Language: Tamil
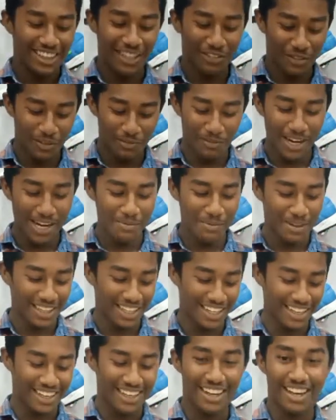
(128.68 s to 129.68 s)
இந்த ஃபுட்பால்
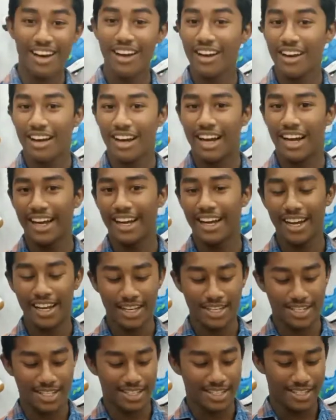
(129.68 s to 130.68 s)
பார்த்தீங்கன்னா
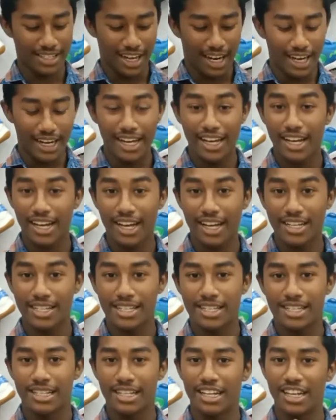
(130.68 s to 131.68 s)
அடிடாஸ்
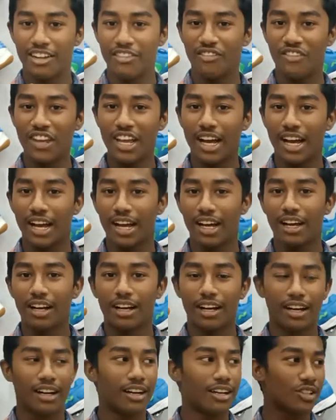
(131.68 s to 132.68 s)
அடிடாஸ் நிவ்யா
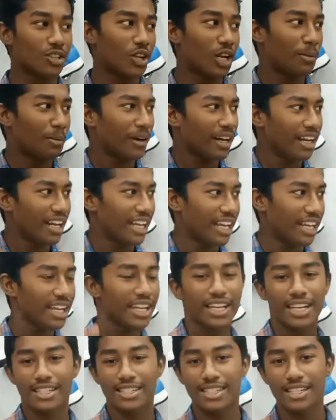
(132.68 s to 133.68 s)
சொல்லப்போனால்
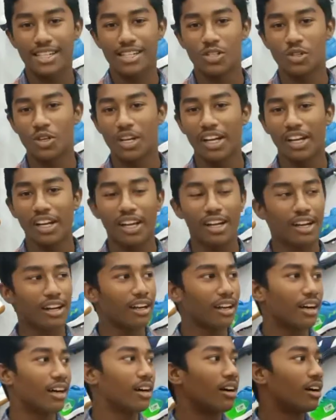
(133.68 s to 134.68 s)
நிறைய எக்ஸட்ரா சொல்லிகிட்டே
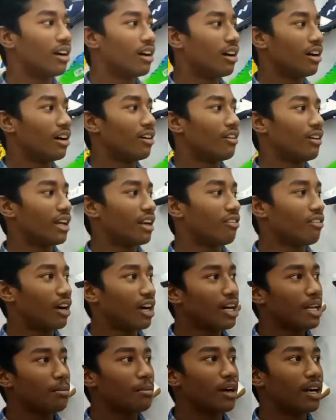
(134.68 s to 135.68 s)
இருக்கலாம் வேறு
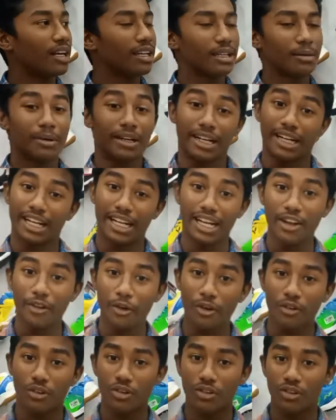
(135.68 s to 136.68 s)
வாலிபால் இந்த மாதிரி
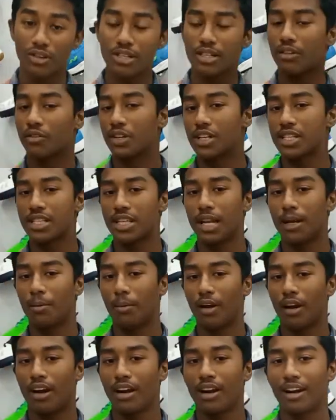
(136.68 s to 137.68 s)
நிறையவே வந்துட்டு அவங்க
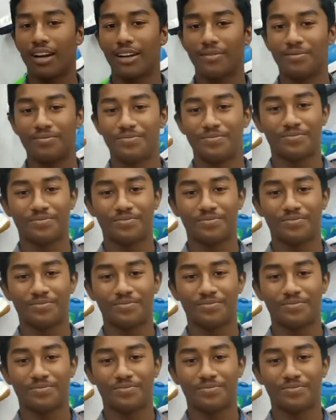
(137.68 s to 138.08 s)
சேல் பண்ணுறாங்க